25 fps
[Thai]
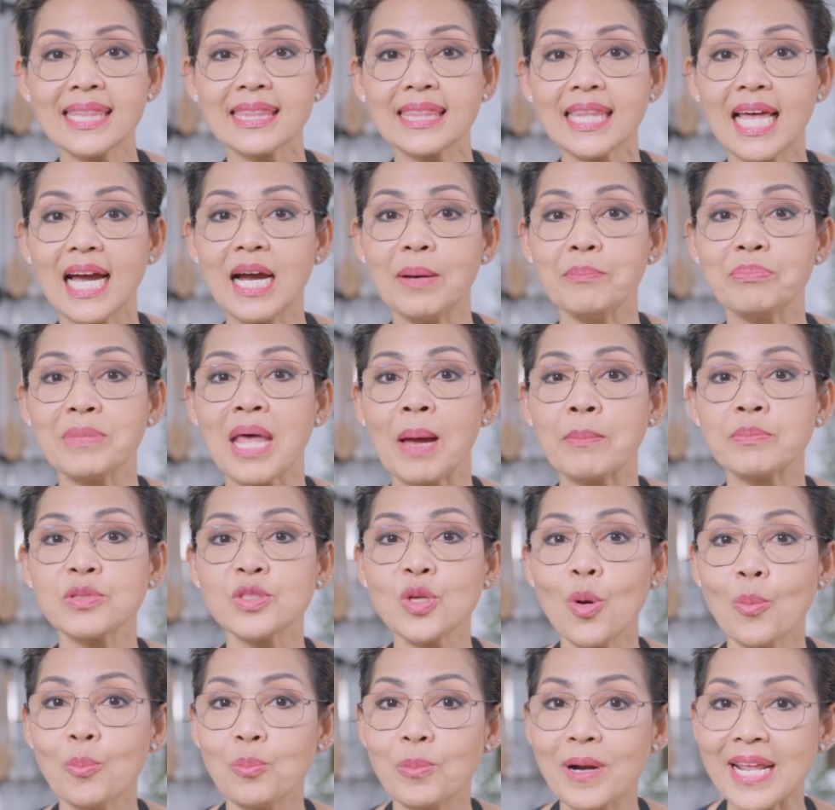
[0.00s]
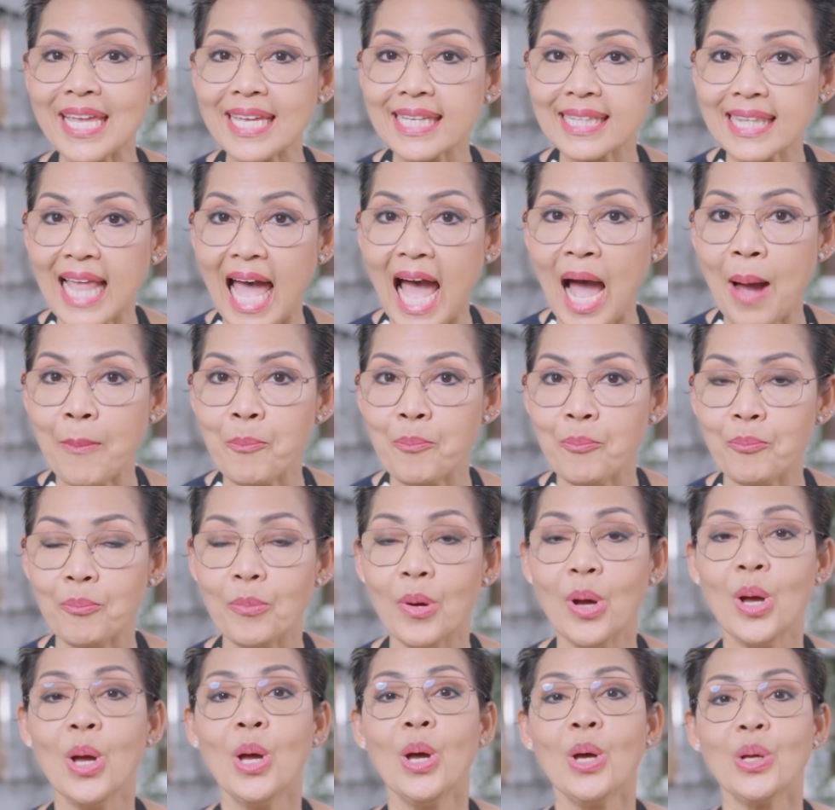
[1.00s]
รถเติมน้ำส้มพริก
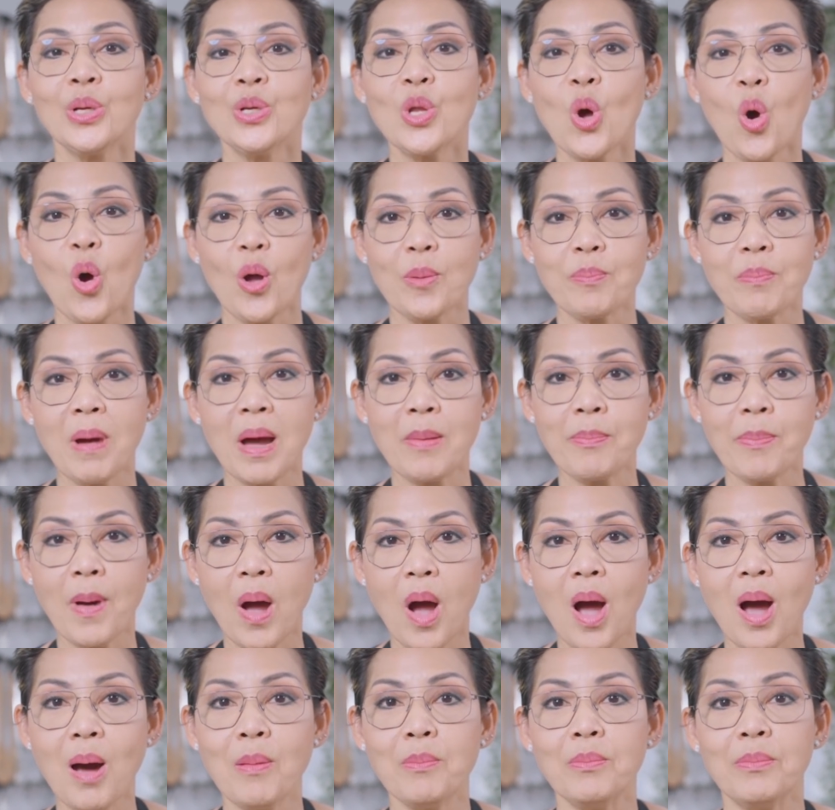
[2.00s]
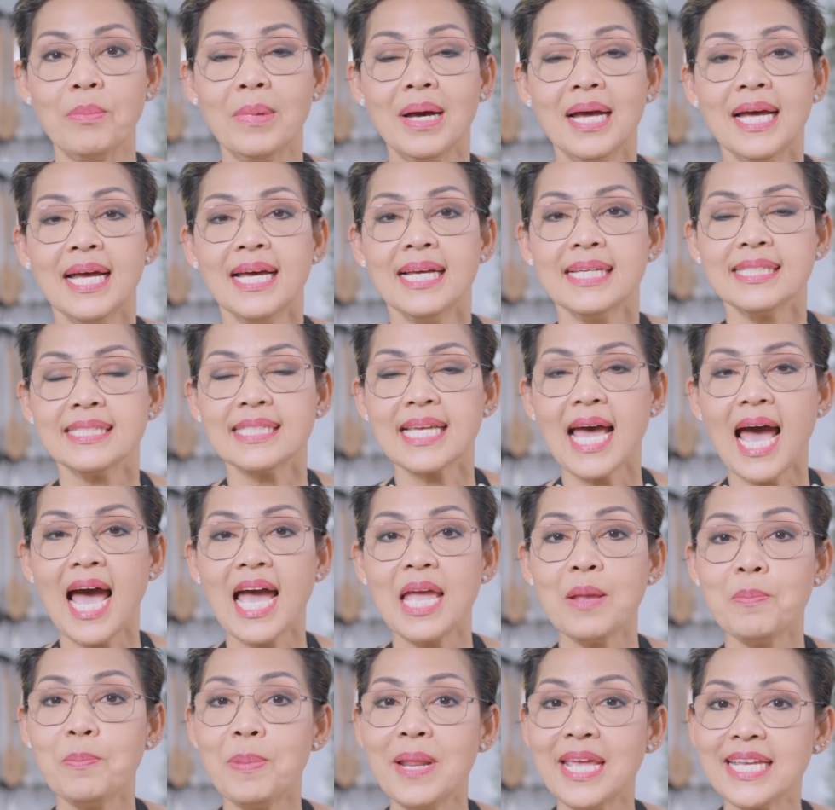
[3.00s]
ตำโดยป้าป้อม ใช้
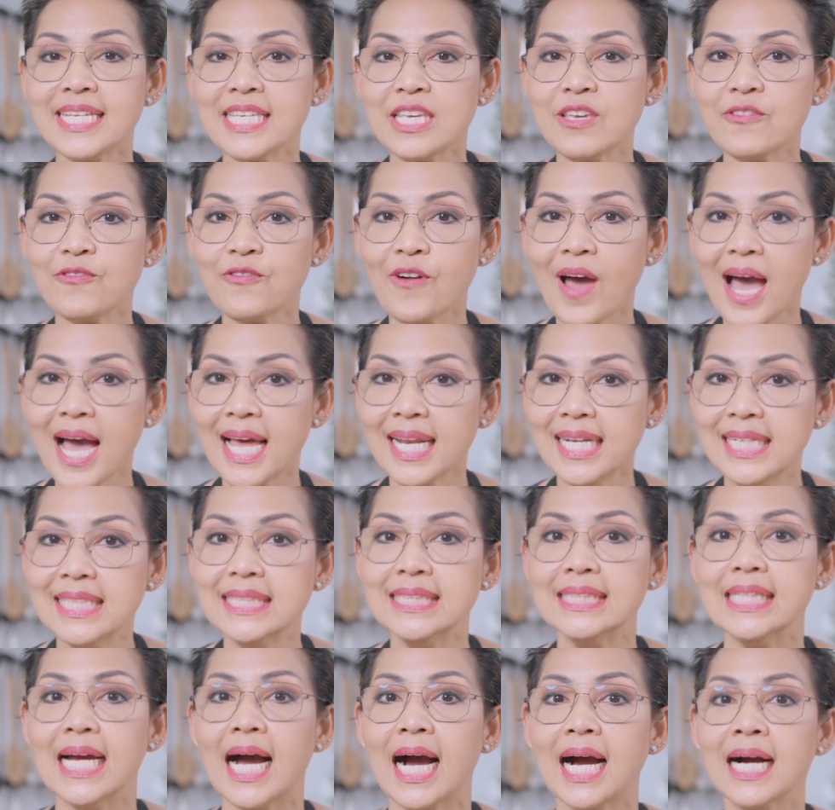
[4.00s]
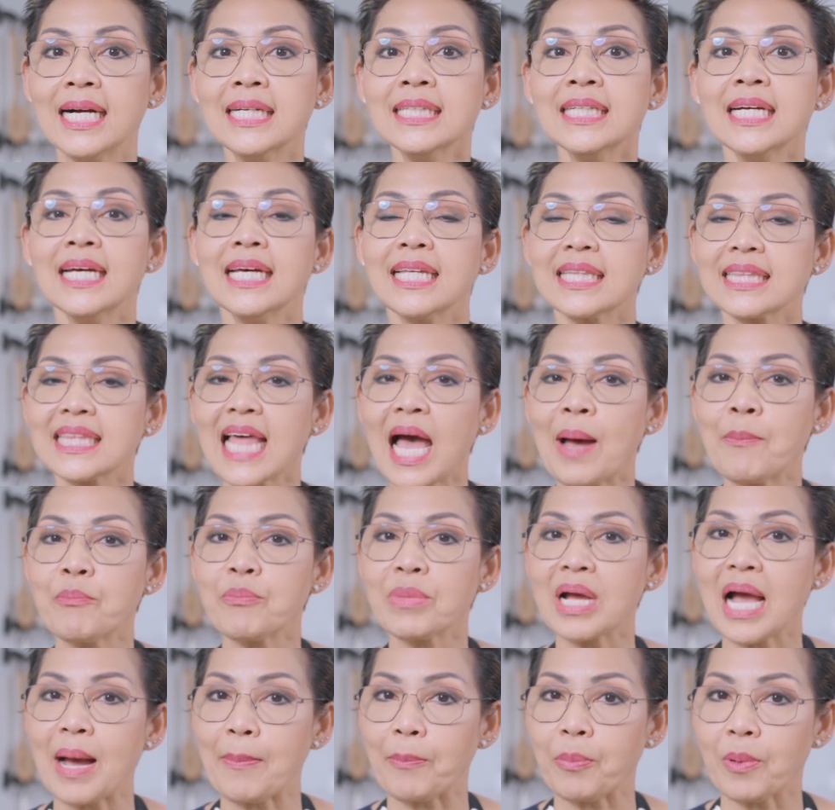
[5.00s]
พริกชี้ฟ้าเหลือง
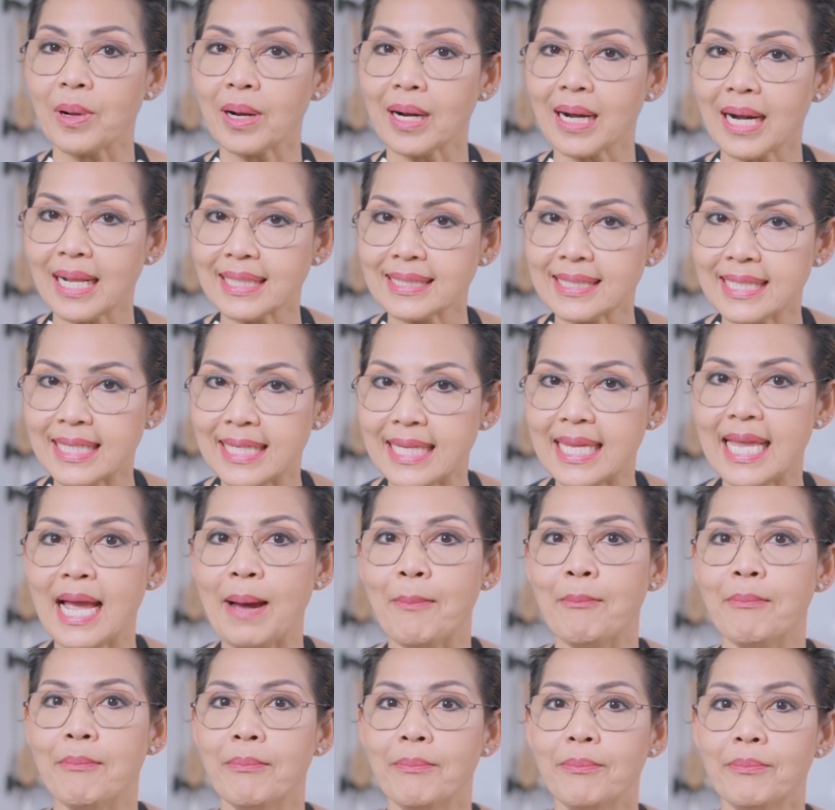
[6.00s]
ตำกับกระเทียม